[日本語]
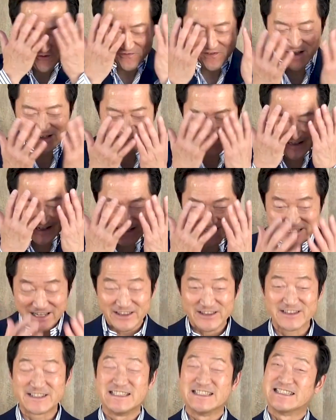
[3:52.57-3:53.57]
マッサージ
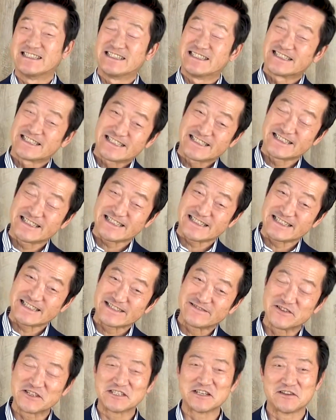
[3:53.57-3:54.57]
スマイル、
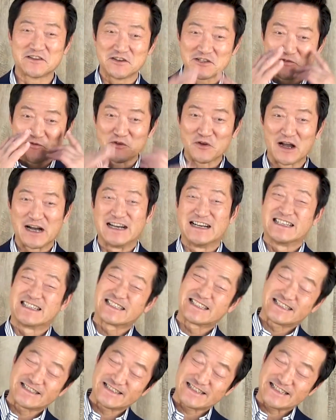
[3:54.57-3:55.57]
こっちが楽しいのか。
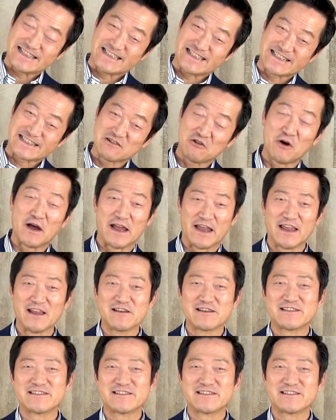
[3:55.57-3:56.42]
スマイル怖い